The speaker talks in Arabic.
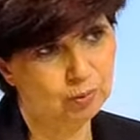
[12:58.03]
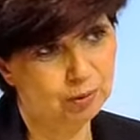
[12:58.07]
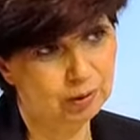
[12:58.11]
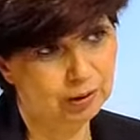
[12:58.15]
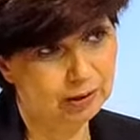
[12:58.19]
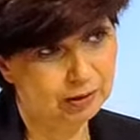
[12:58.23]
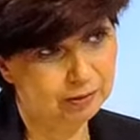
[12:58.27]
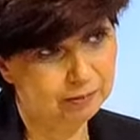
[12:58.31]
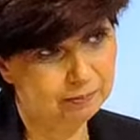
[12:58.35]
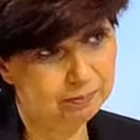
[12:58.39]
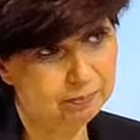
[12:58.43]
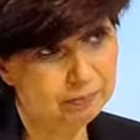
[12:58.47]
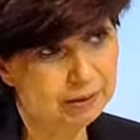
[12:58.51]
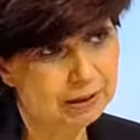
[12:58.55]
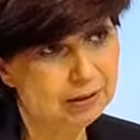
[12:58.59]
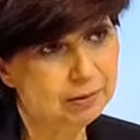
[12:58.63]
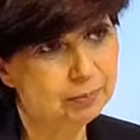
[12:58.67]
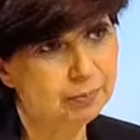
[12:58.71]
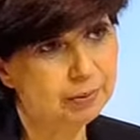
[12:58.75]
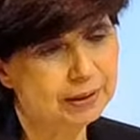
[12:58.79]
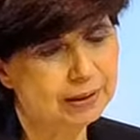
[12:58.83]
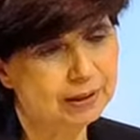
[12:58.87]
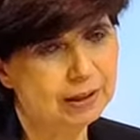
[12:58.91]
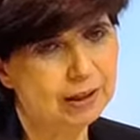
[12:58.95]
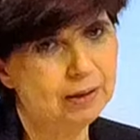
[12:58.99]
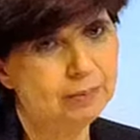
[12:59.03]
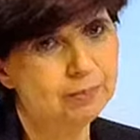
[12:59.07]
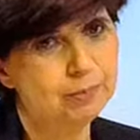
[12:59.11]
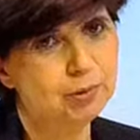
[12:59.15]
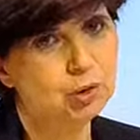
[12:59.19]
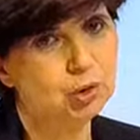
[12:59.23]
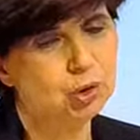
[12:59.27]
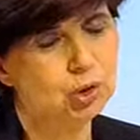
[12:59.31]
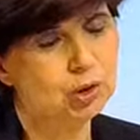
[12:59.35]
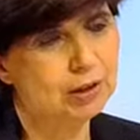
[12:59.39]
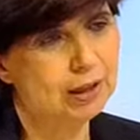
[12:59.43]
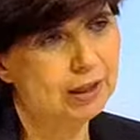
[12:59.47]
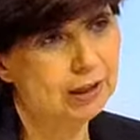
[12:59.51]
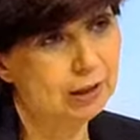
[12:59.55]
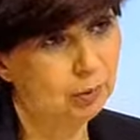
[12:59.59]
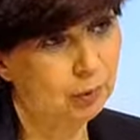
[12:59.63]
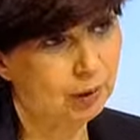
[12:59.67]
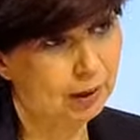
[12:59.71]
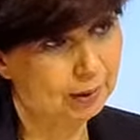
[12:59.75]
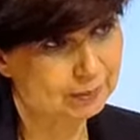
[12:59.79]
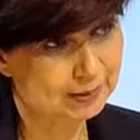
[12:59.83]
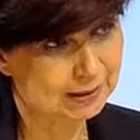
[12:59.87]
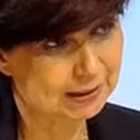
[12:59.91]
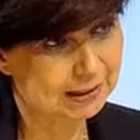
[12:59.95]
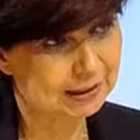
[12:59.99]
عملت برنامج
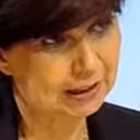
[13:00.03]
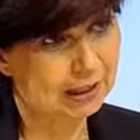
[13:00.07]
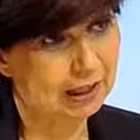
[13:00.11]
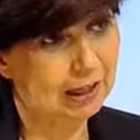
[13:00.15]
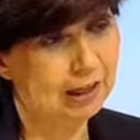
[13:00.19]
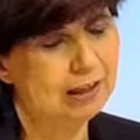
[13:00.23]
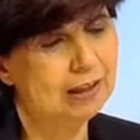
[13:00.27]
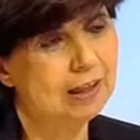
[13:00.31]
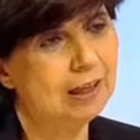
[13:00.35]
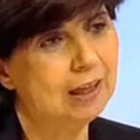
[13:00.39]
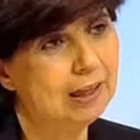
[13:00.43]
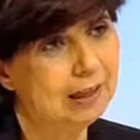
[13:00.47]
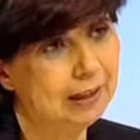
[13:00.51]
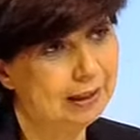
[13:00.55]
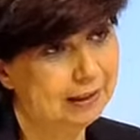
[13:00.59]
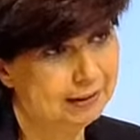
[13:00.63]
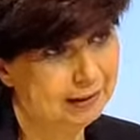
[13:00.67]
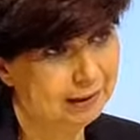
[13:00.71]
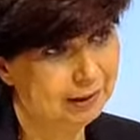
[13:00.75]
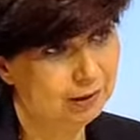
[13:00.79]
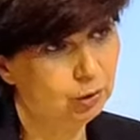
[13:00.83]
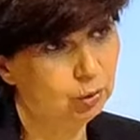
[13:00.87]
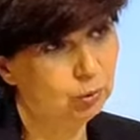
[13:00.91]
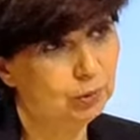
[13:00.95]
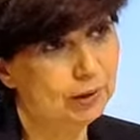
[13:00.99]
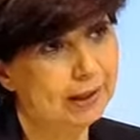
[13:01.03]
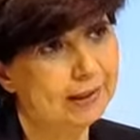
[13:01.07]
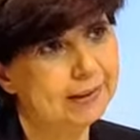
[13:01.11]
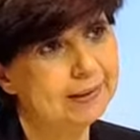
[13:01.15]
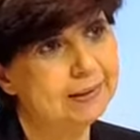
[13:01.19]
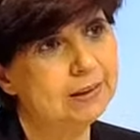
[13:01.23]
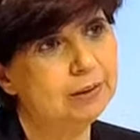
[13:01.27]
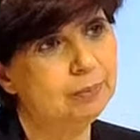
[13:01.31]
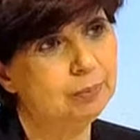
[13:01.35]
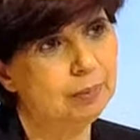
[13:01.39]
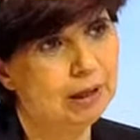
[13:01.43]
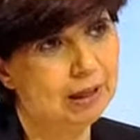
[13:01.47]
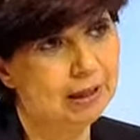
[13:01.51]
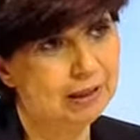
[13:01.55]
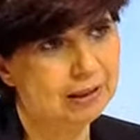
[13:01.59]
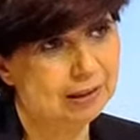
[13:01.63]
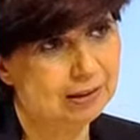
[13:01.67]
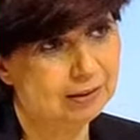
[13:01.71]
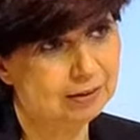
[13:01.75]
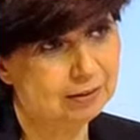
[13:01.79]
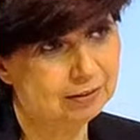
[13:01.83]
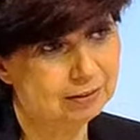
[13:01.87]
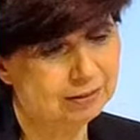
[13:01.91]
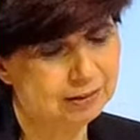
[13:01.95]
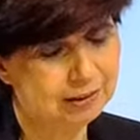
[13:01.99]
52 حلقة إعدادي وتقديمي
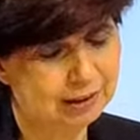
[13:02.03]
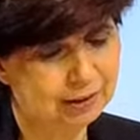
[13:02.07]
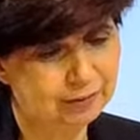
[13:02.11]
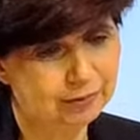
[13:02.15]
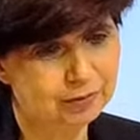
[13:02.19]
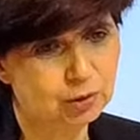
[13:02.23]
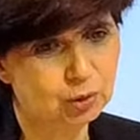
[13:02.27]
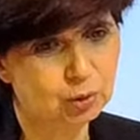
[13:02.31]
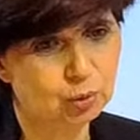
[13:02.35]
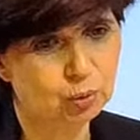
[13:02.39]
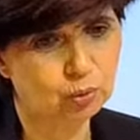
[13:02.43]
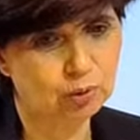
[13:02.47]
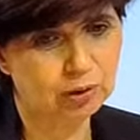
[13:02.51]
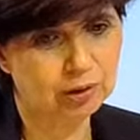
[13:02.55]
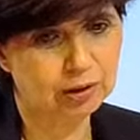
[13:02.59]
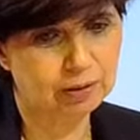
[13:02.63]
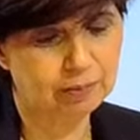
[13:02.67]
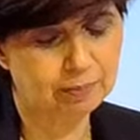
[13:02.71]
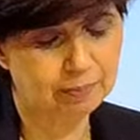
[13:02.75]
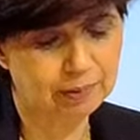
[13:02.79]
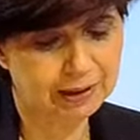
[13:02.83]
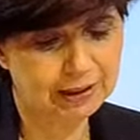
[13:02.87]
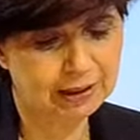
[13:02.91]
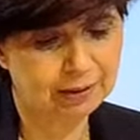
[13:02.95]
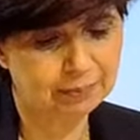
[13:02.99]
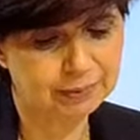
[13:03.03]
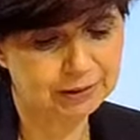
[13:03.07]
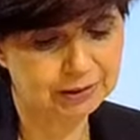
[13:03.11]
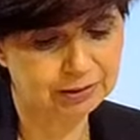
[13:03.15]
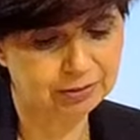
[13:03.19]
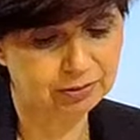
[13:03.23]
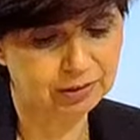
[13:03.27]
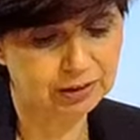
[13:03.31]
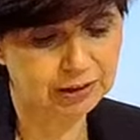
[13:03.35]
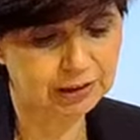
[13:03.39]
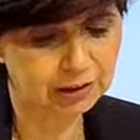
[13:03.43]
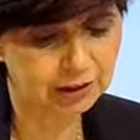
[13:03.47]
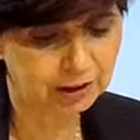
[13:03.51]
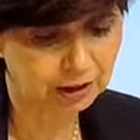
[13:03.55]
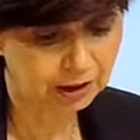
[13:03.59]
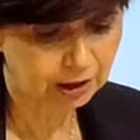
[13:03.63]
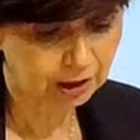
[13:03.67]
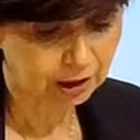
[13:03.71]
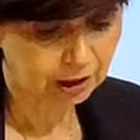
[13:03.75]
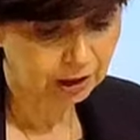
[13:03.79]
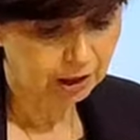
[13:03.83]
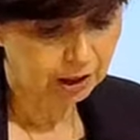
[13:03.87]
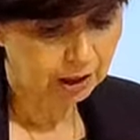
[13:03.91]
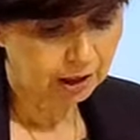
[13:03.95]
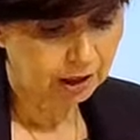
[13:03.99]
على تلفزيون مريم تي في
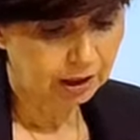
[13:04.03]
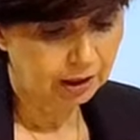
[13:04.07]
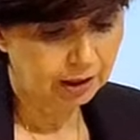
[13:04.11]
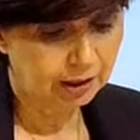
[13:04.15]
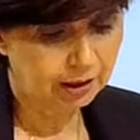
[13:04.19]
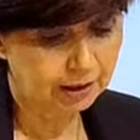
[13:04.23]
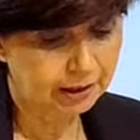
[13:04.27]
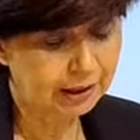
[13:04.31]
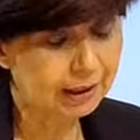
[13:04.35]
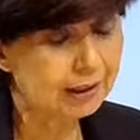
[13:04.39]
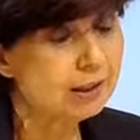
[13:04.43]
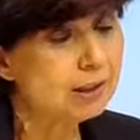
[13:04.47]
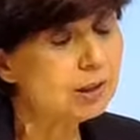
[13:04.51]
آه، كان